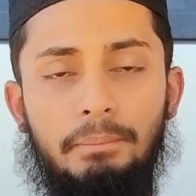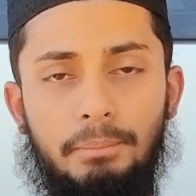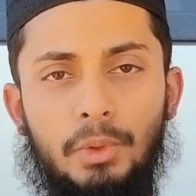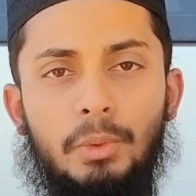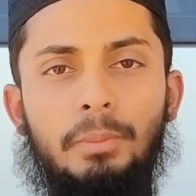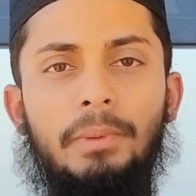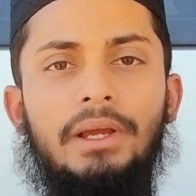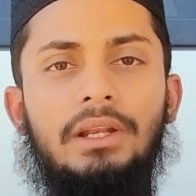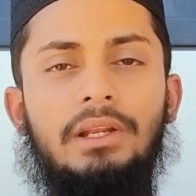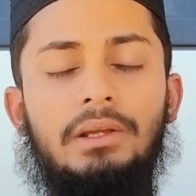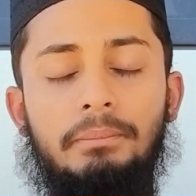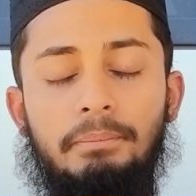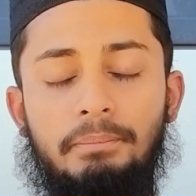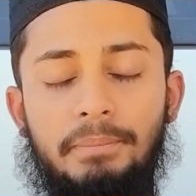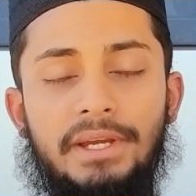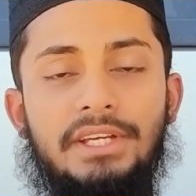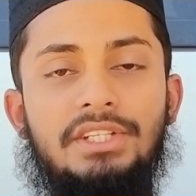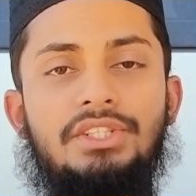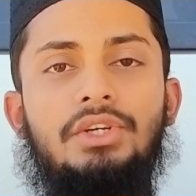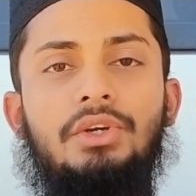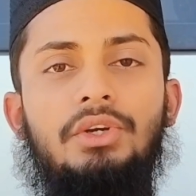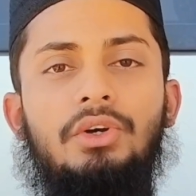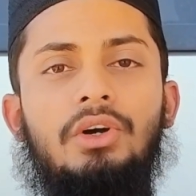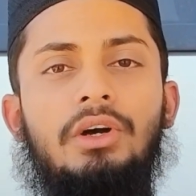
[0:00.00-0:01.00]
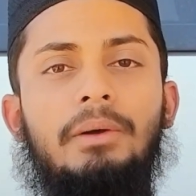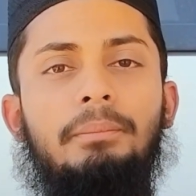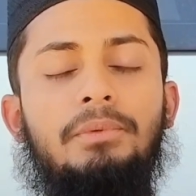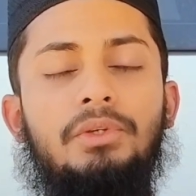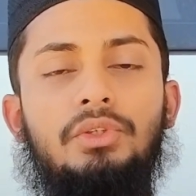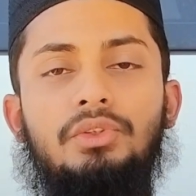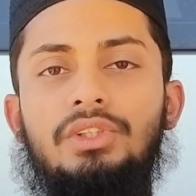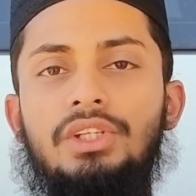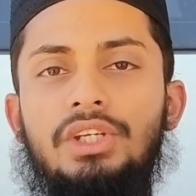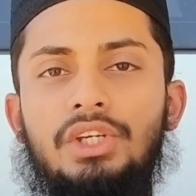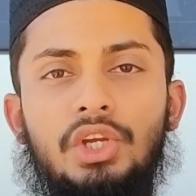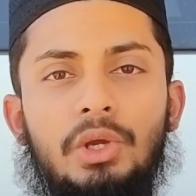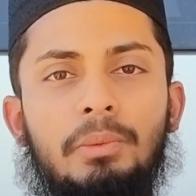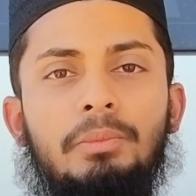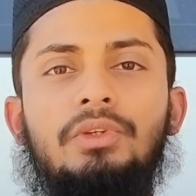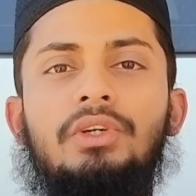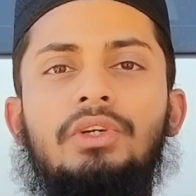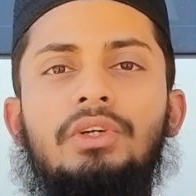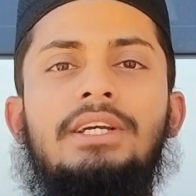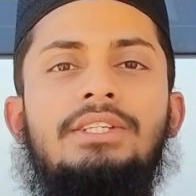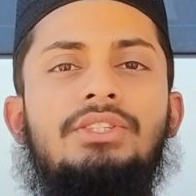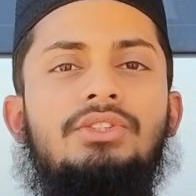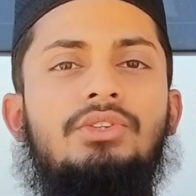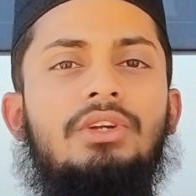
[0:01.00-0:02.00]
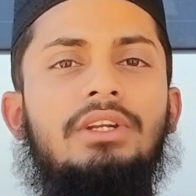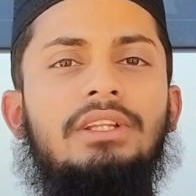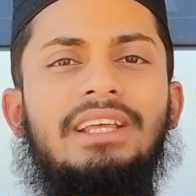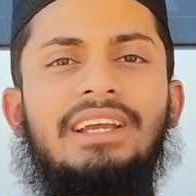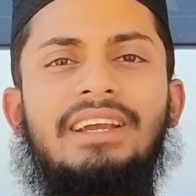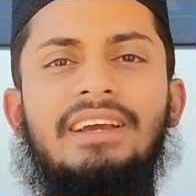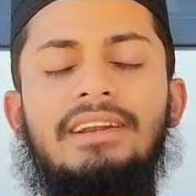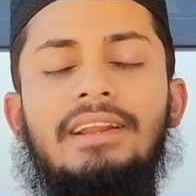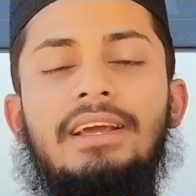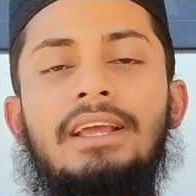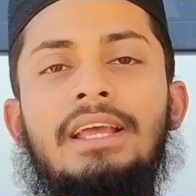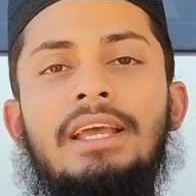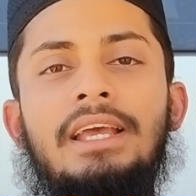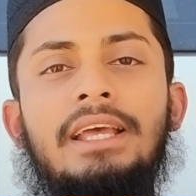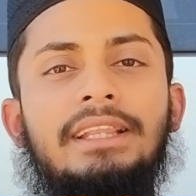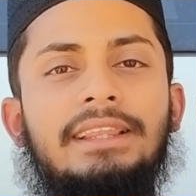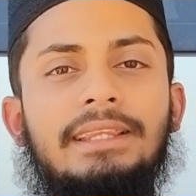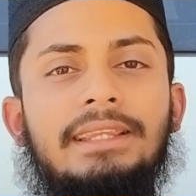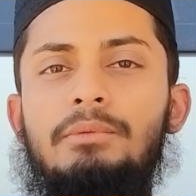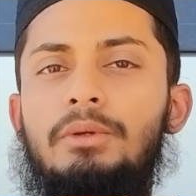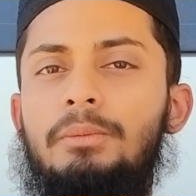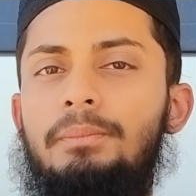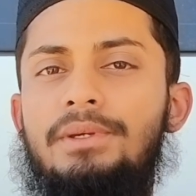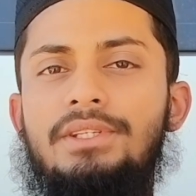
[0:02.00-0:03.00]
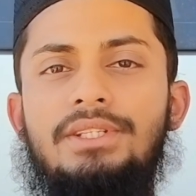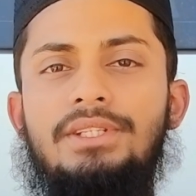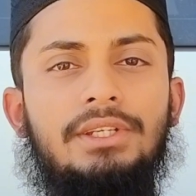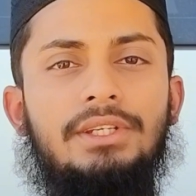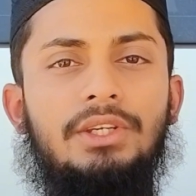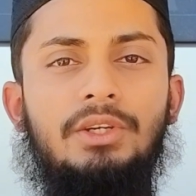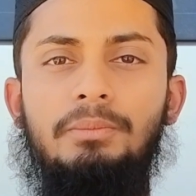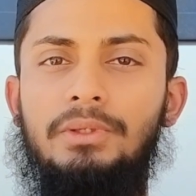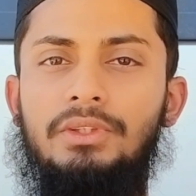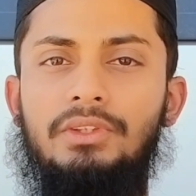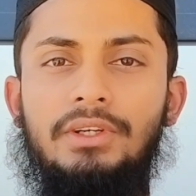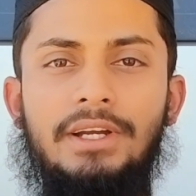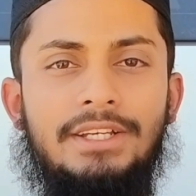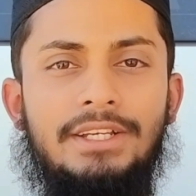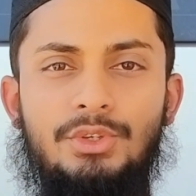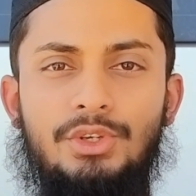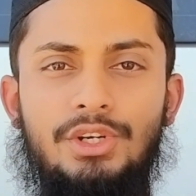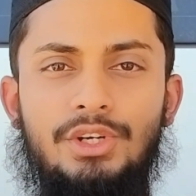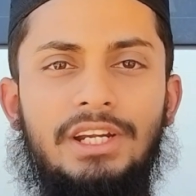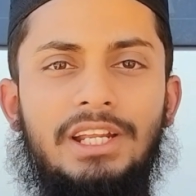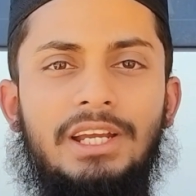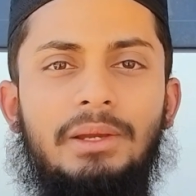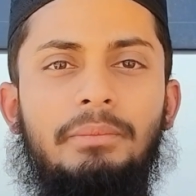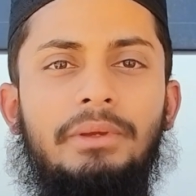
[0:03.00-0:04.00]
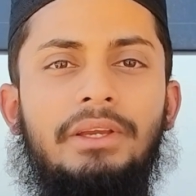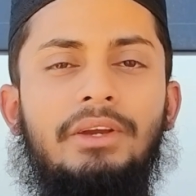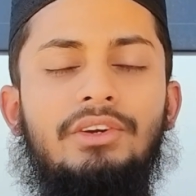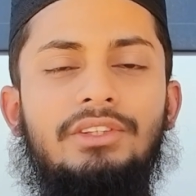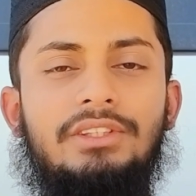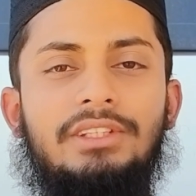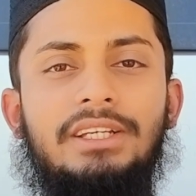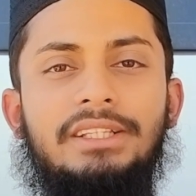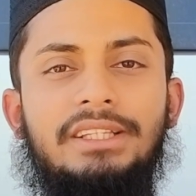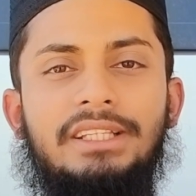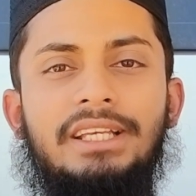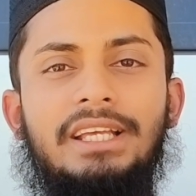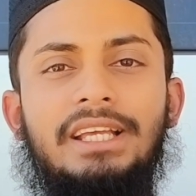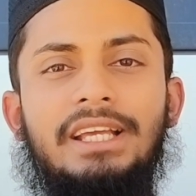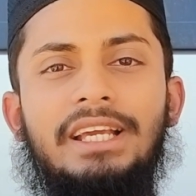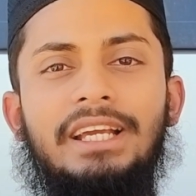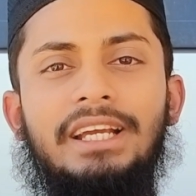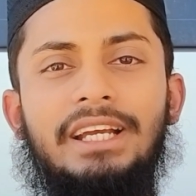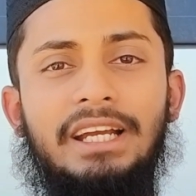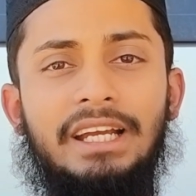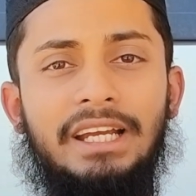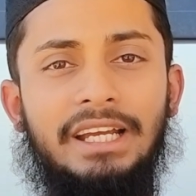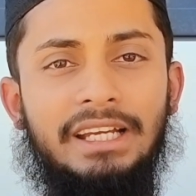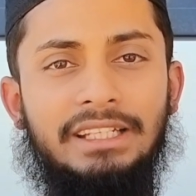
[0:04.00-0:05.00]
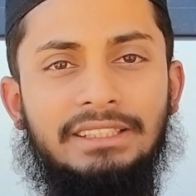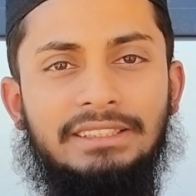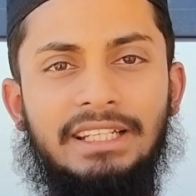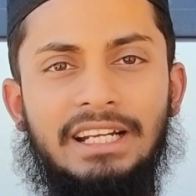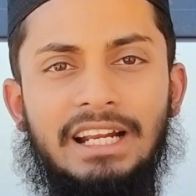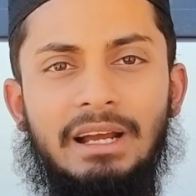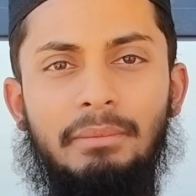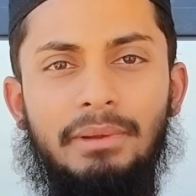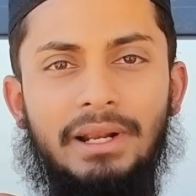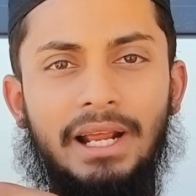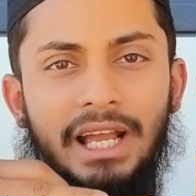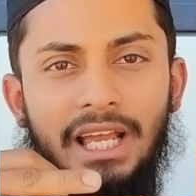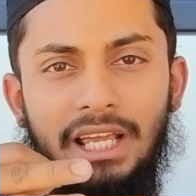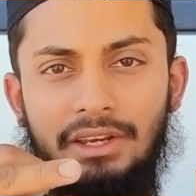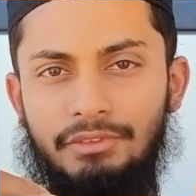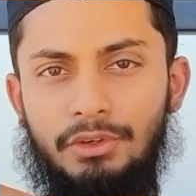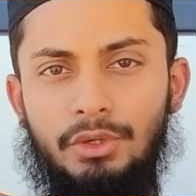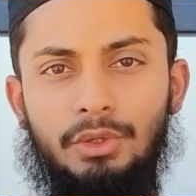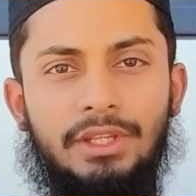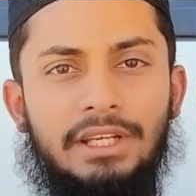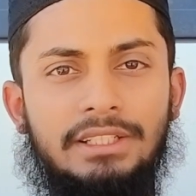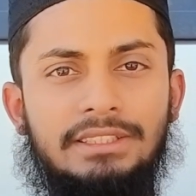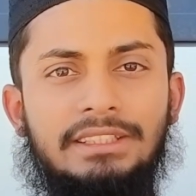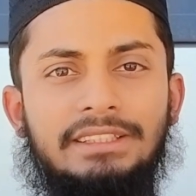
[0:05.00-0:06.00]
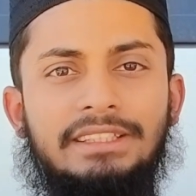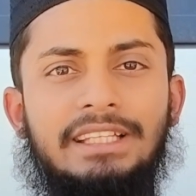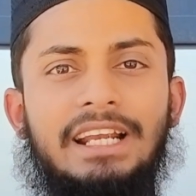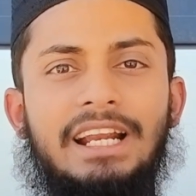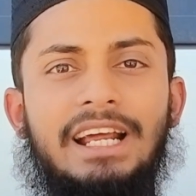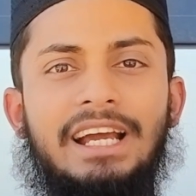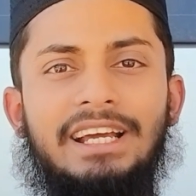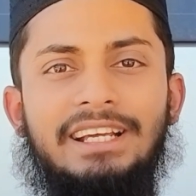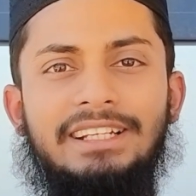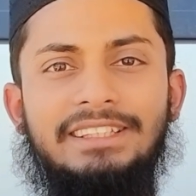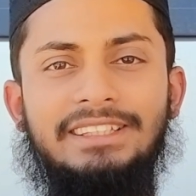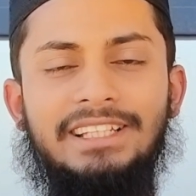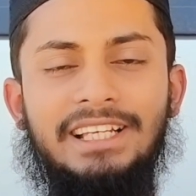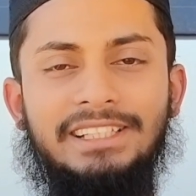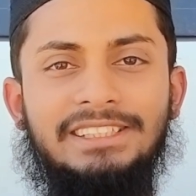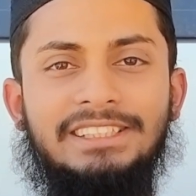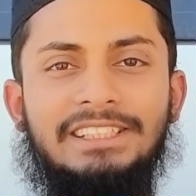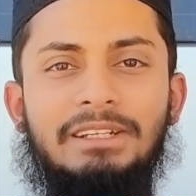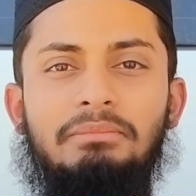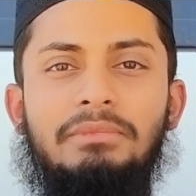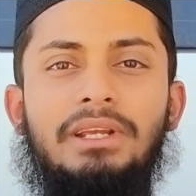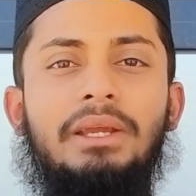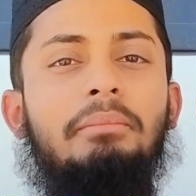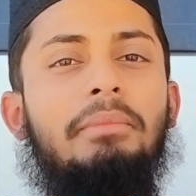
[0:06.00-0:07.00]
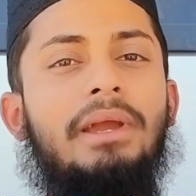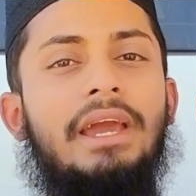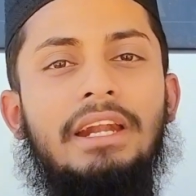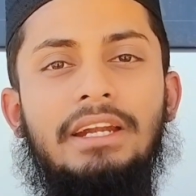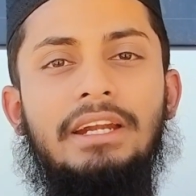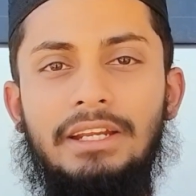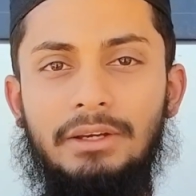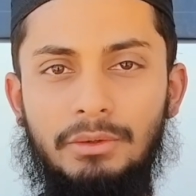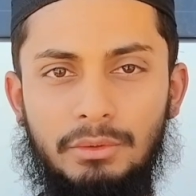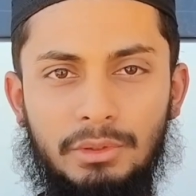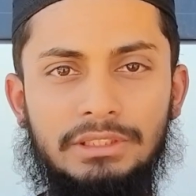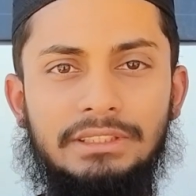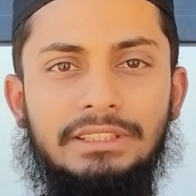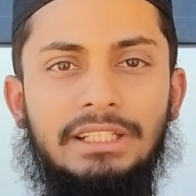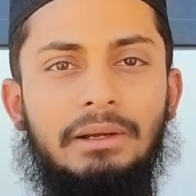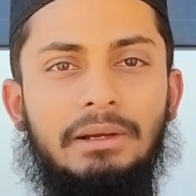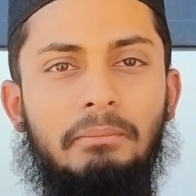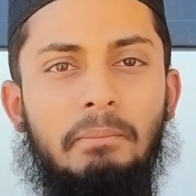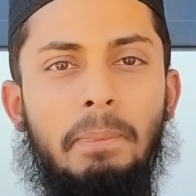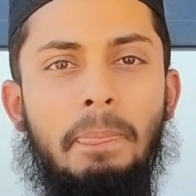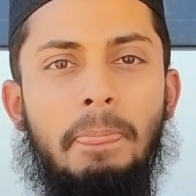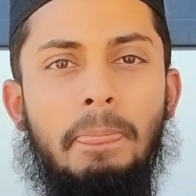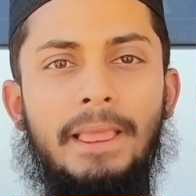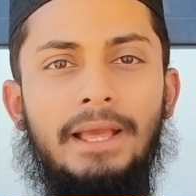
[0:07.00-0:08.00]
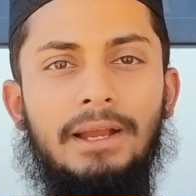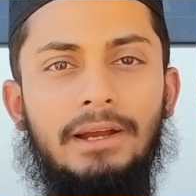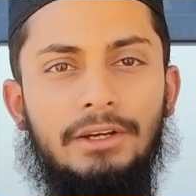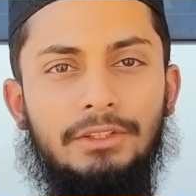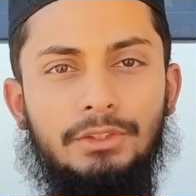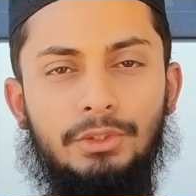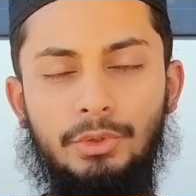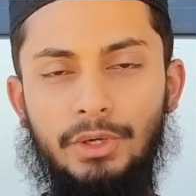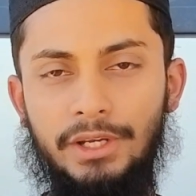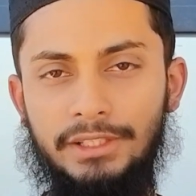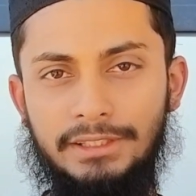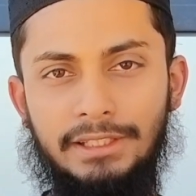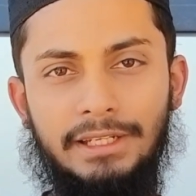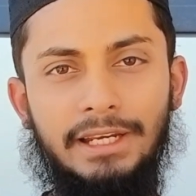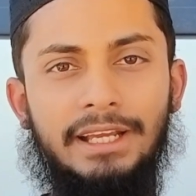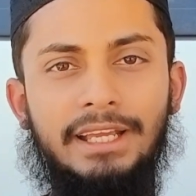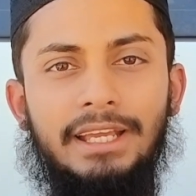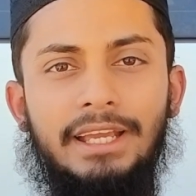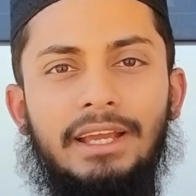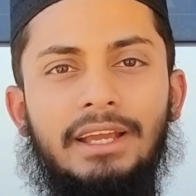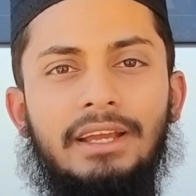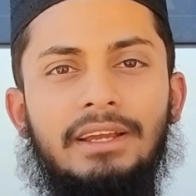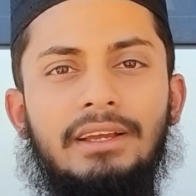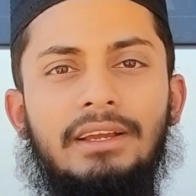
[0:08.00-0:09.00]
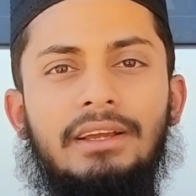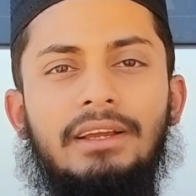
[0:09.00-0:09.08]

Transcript: প্রোফাইলে পেজেও আপনি যদি নিয়মিত কাজ করেন দেখেন তেমন বেশি নিয়মিত কাজ করিনি আমি অর্থাৎ হ্যাঁ যারা আমার আগের ভিডিও দেখছেন তারা তাদের সামনে আমি আইডিটা খুলছিলাম হয়তো কয়েকদিন আগে